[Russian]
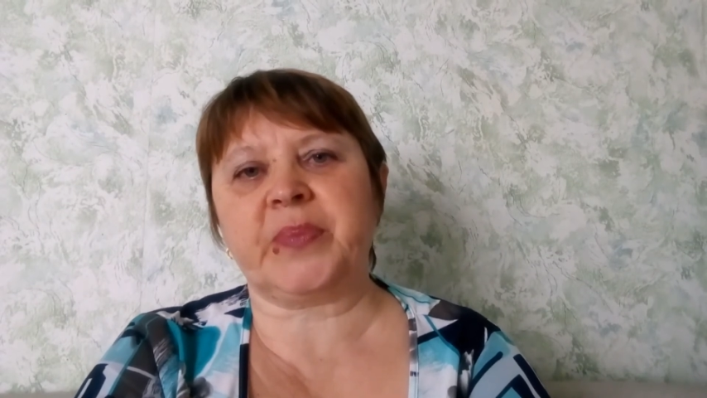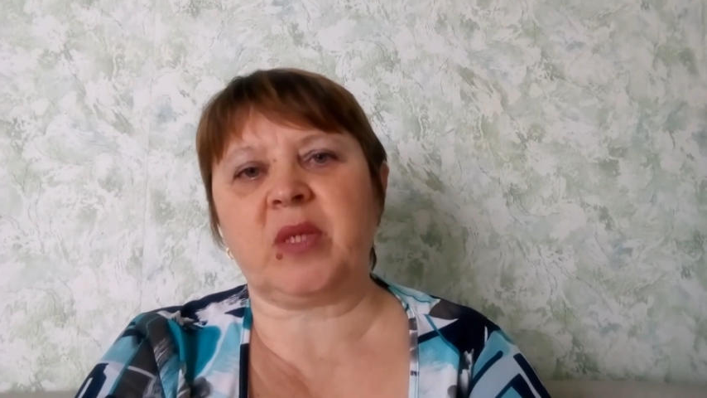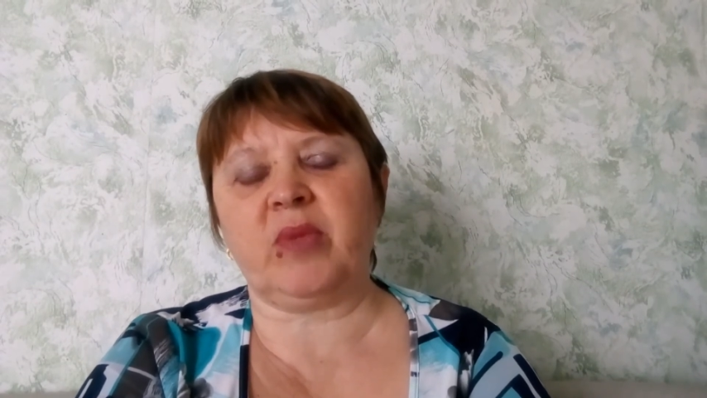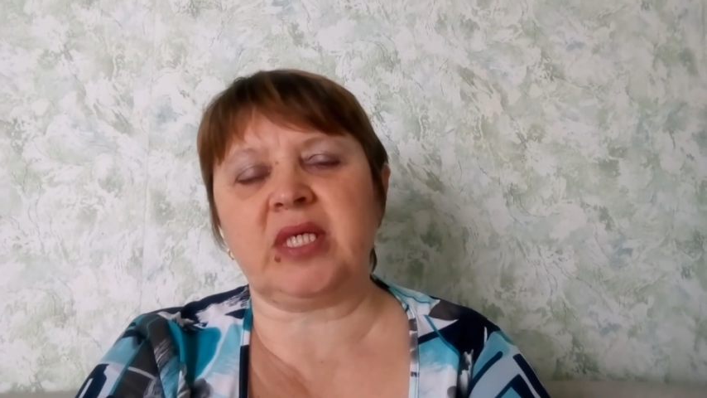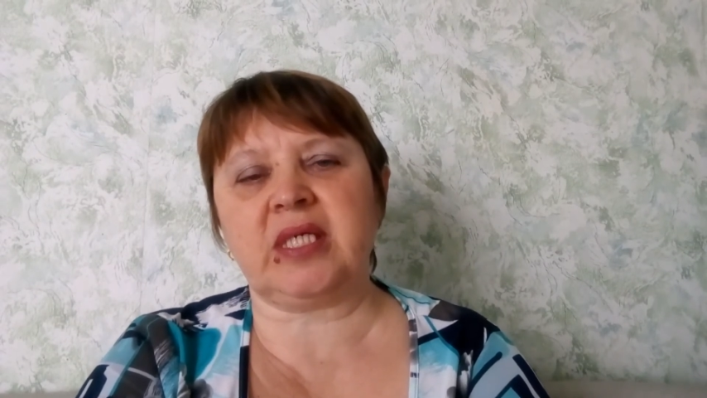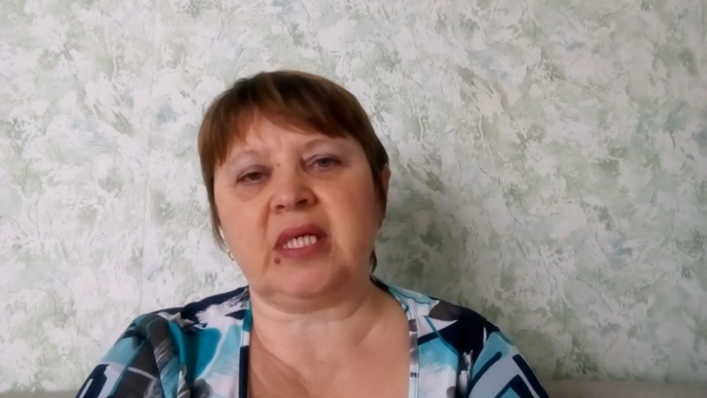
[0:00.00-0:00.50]

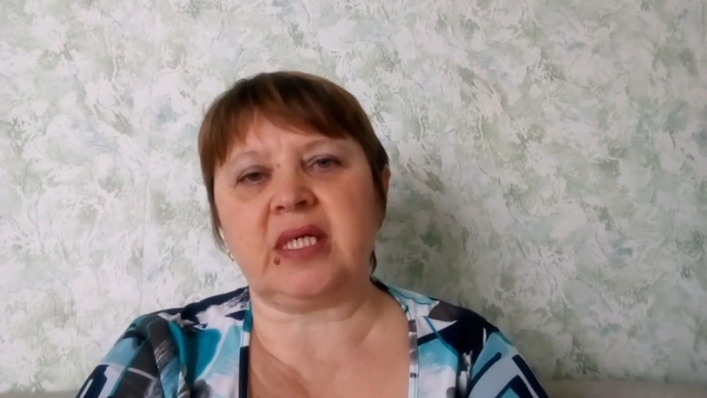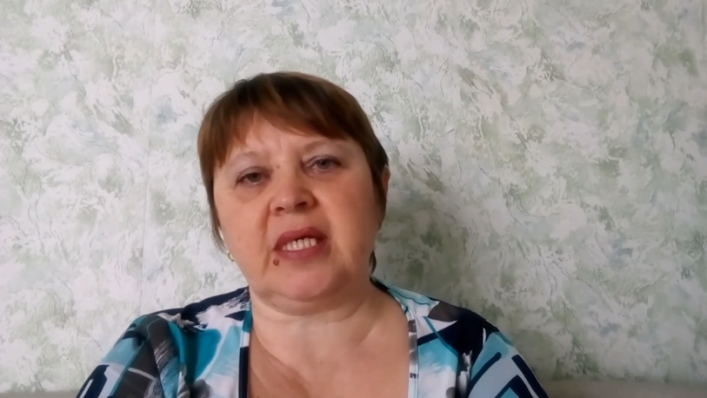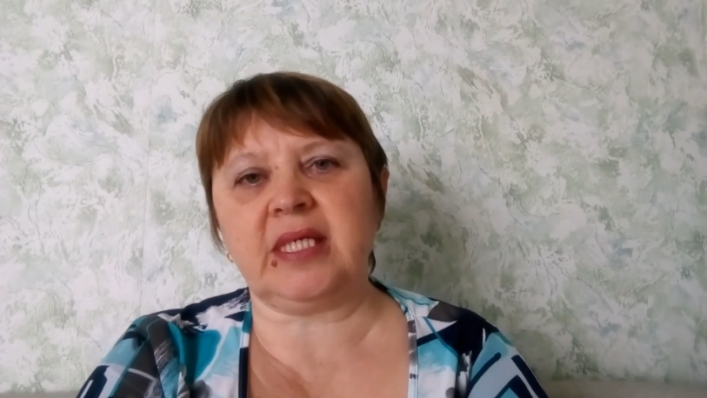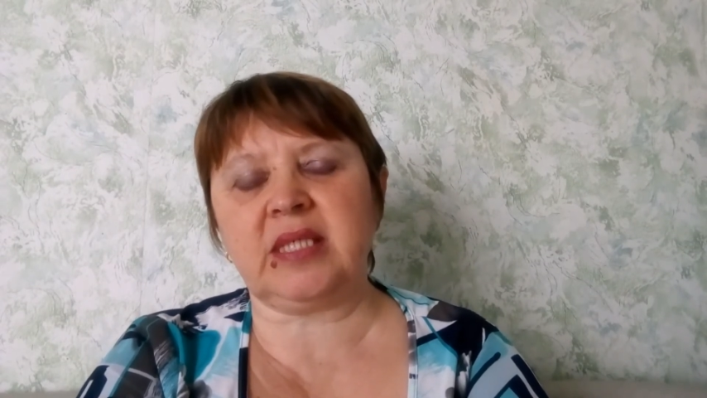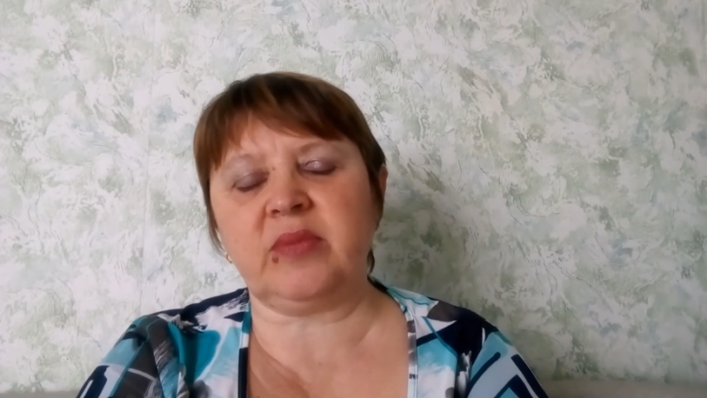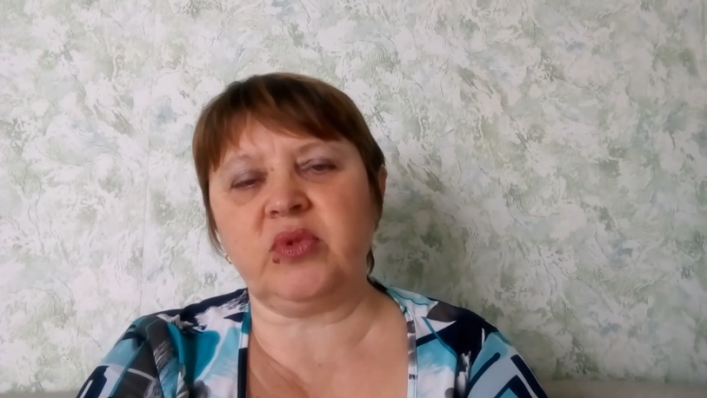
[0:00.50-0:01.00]

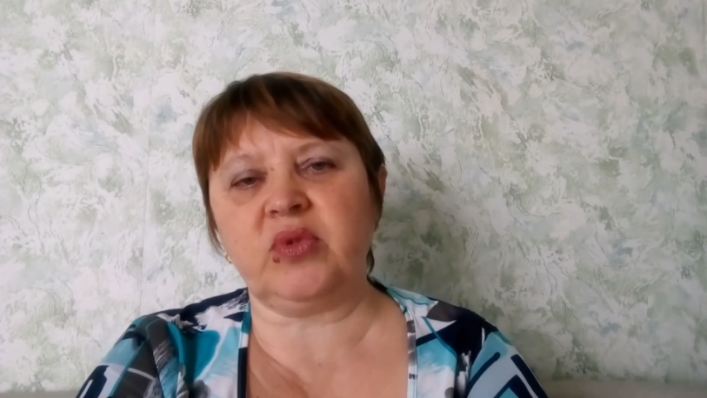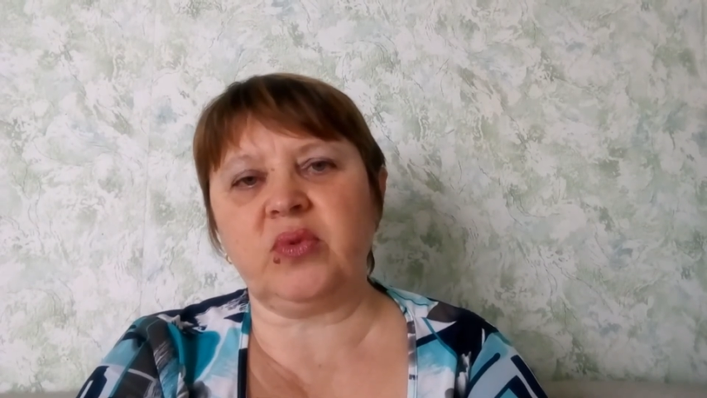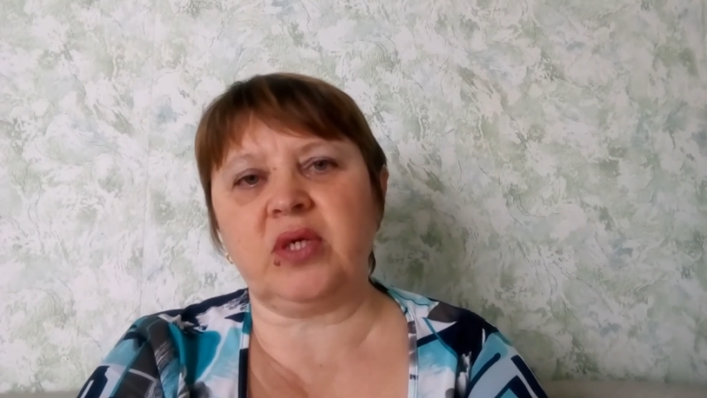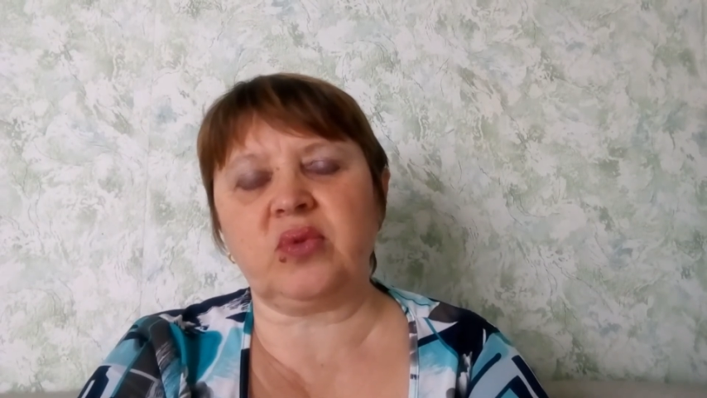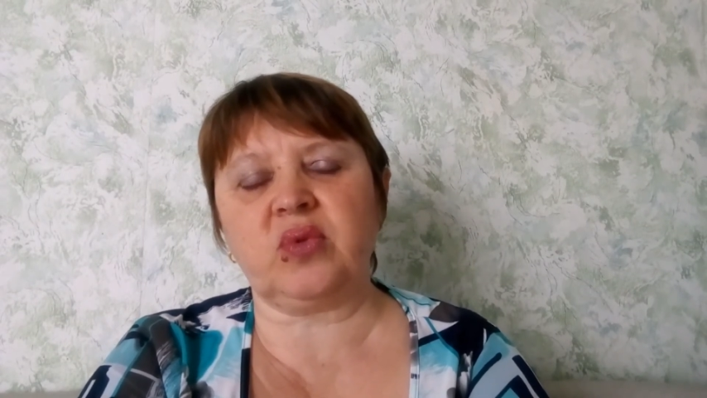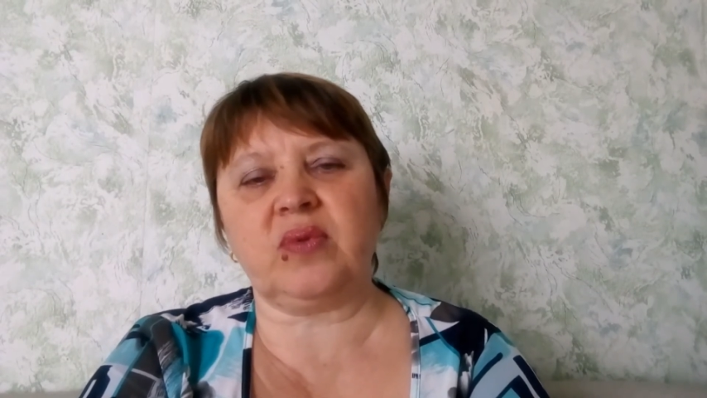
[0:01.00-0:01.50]
мастер-классы буду
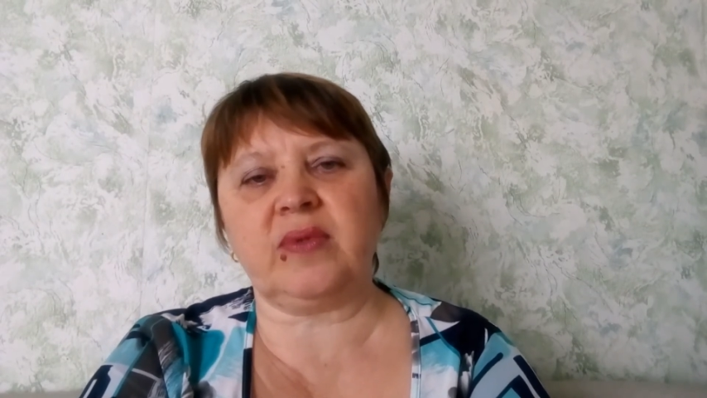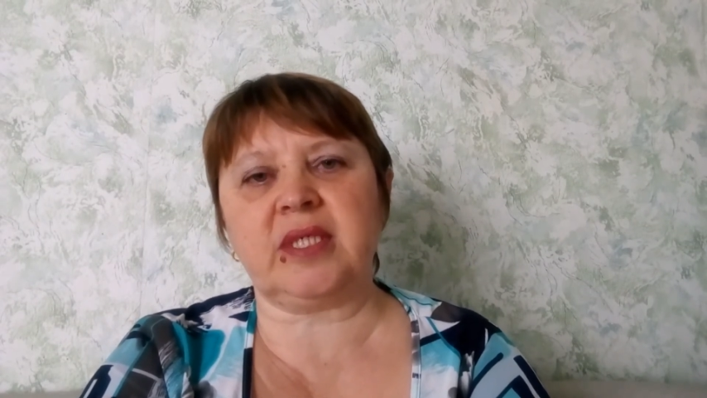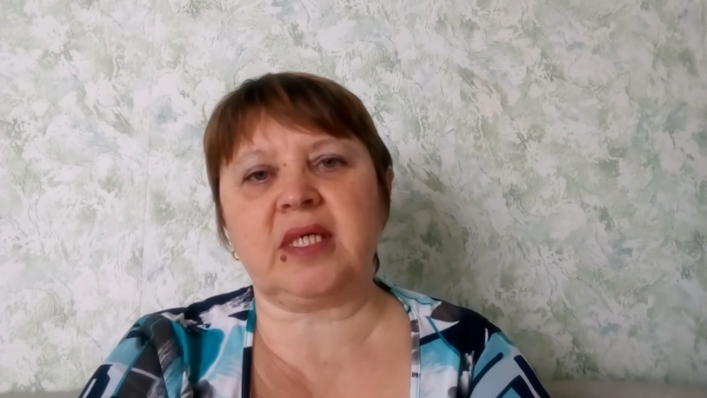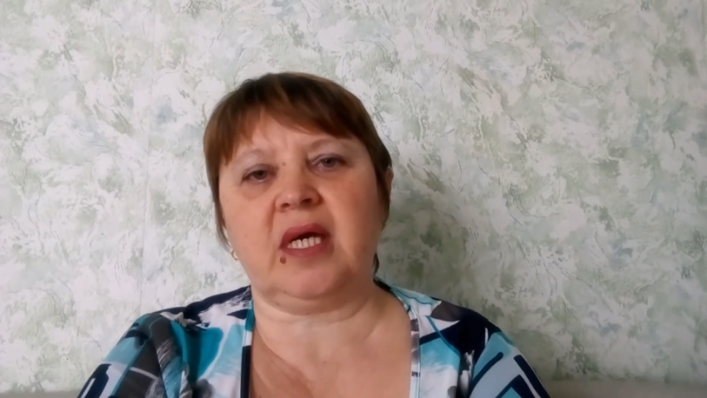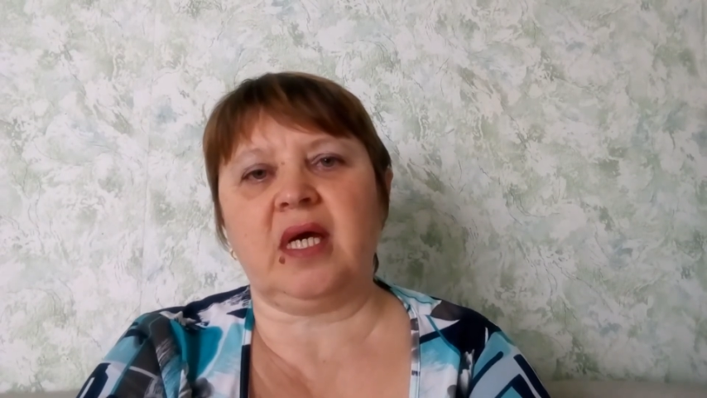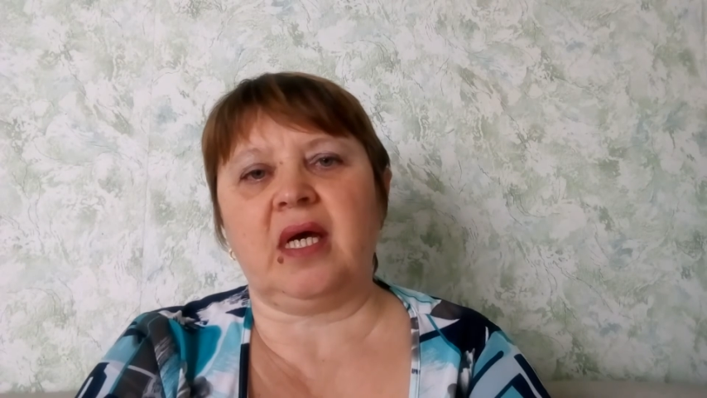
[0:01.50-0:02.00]

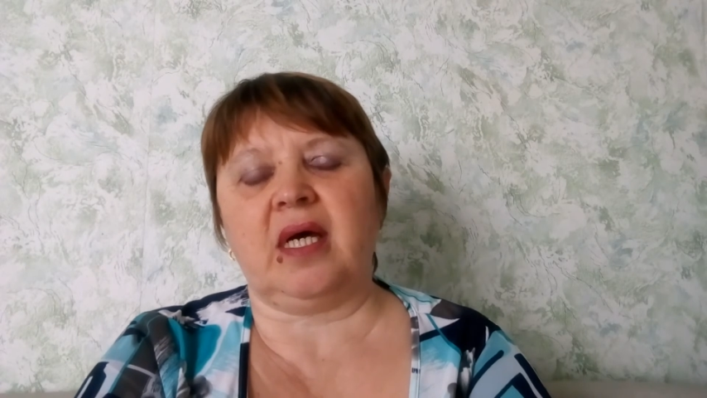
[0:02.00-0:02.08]
готовить